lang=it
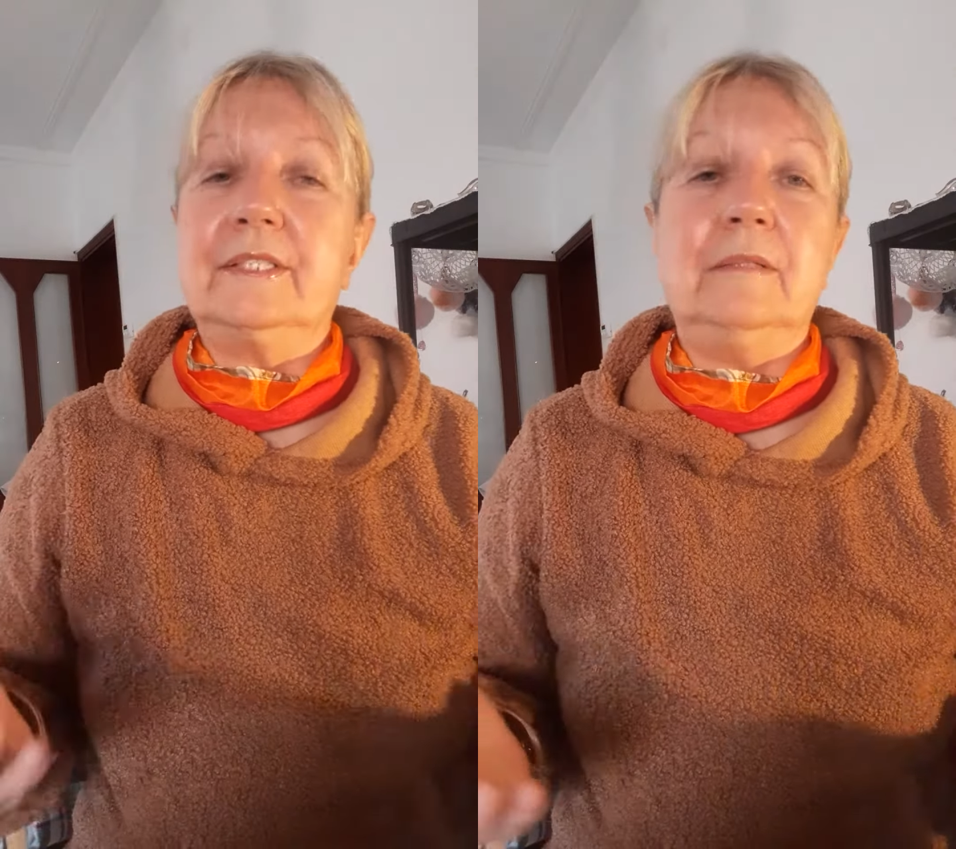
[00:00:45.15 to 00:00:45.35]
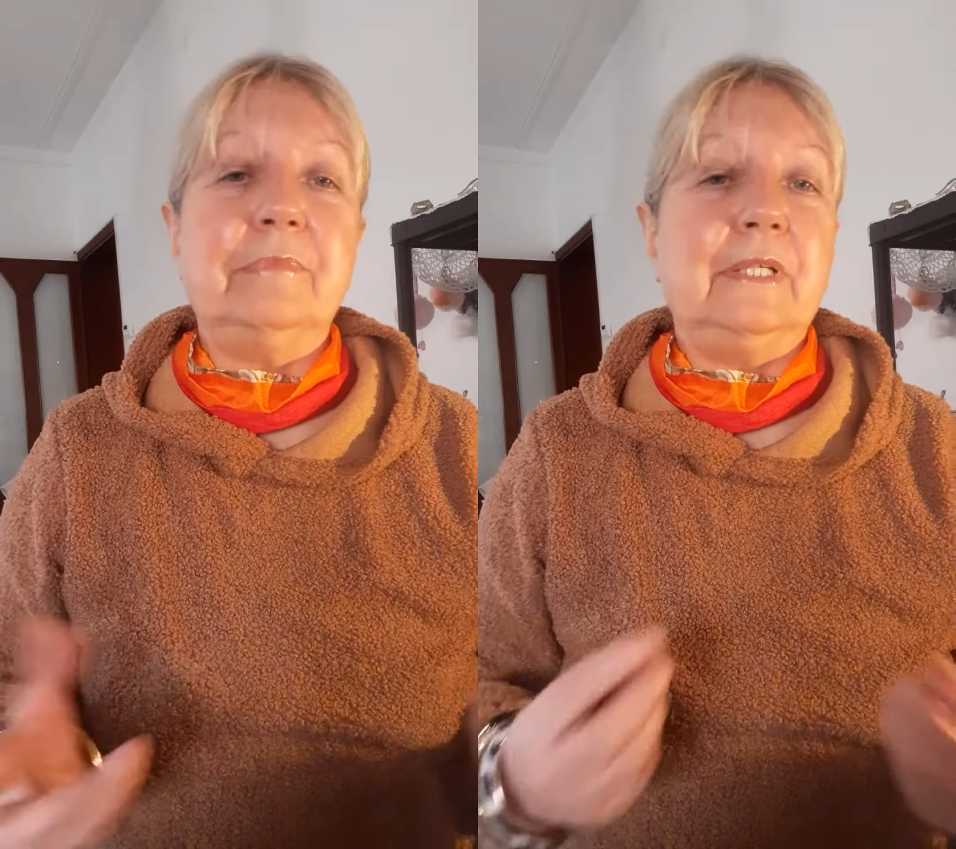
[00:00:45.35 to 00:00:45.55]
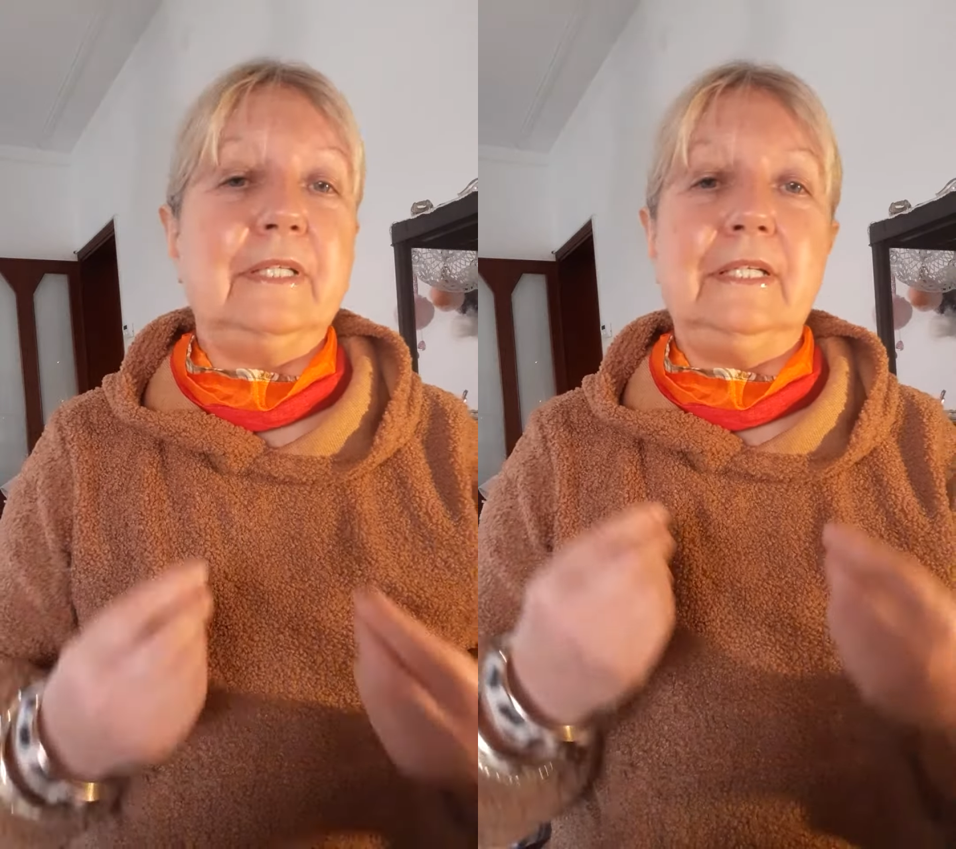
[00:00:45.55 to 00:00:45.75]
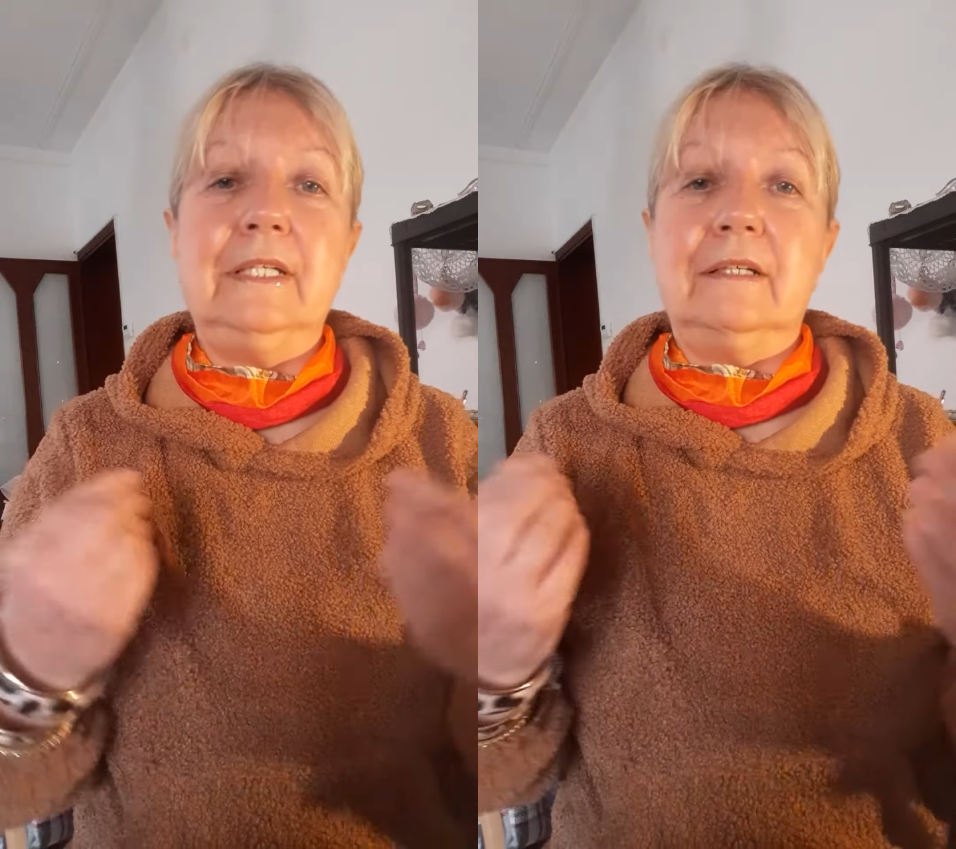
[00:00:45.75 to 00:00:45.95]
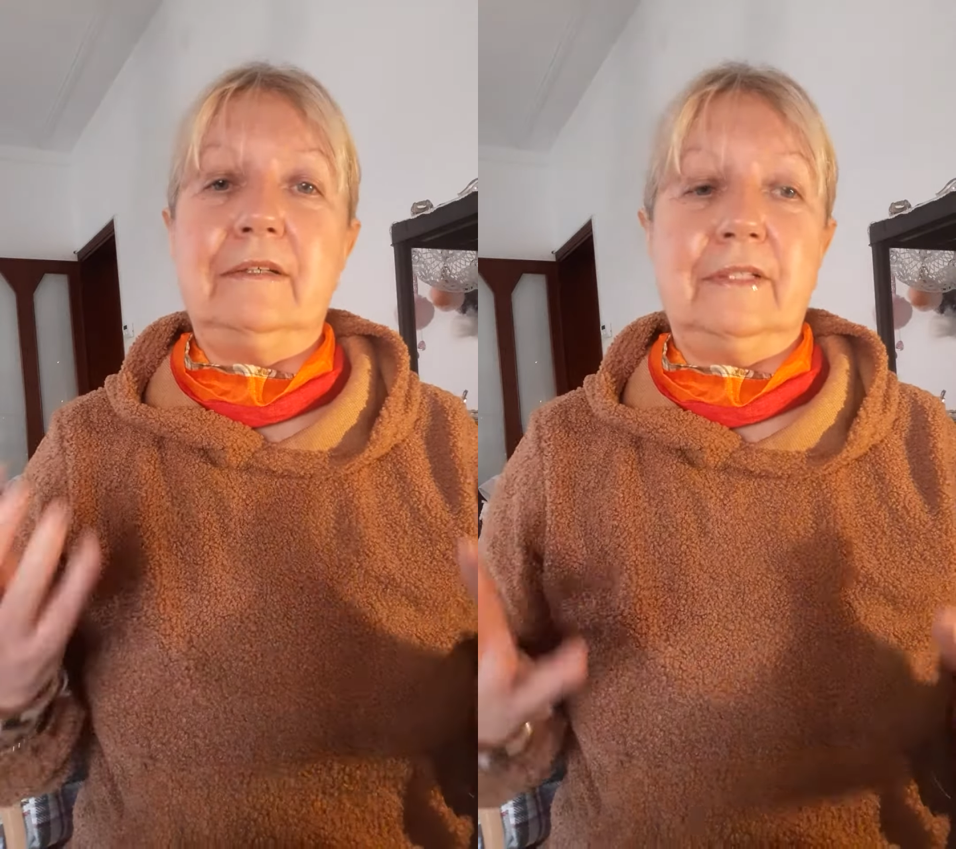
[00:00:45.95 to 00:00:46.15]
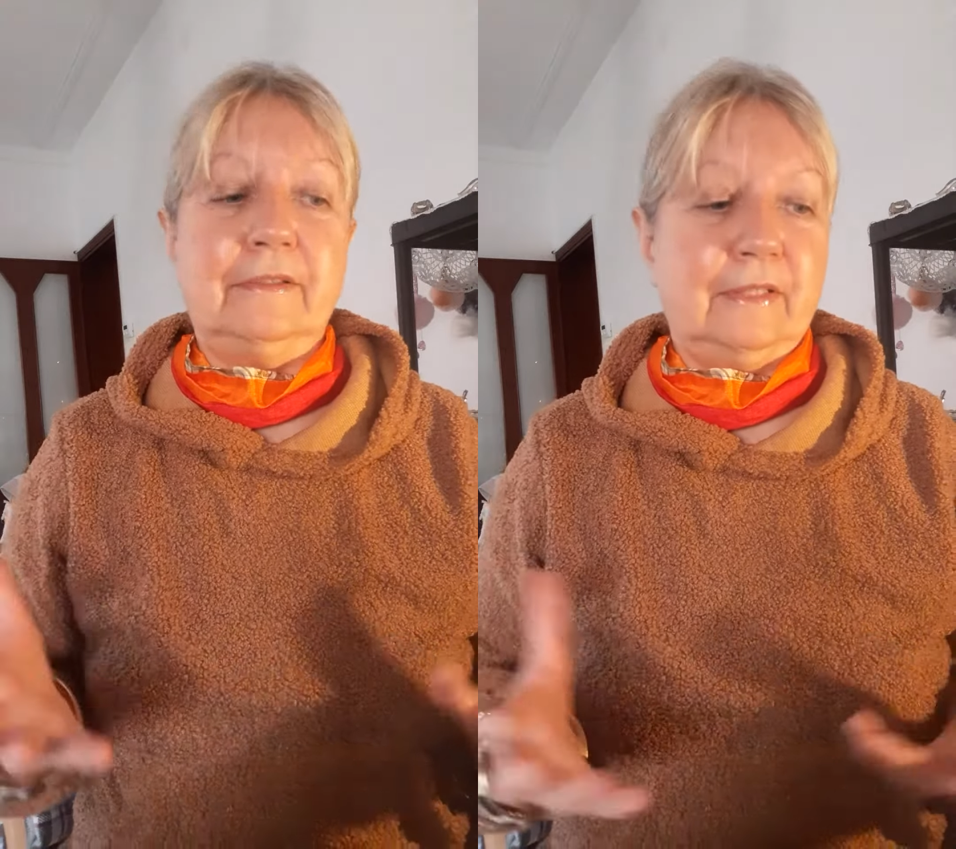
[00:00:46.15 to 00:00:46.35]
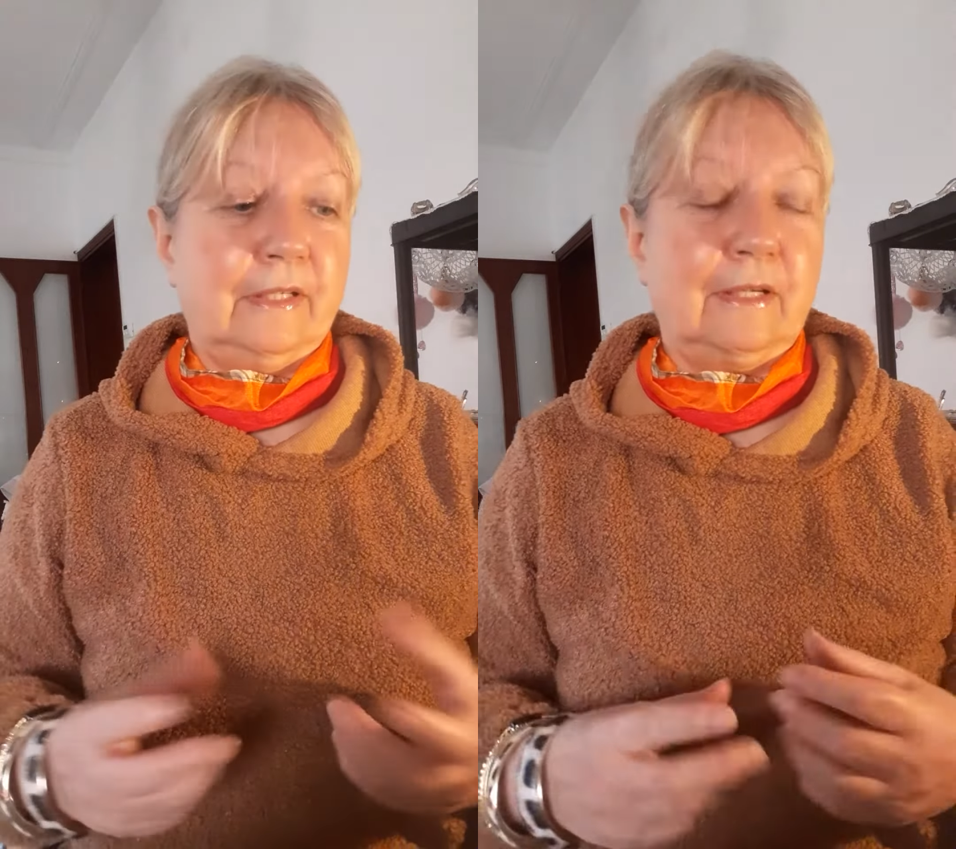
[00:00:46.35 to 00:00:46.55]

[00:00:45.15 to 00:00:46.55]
sempre lì a,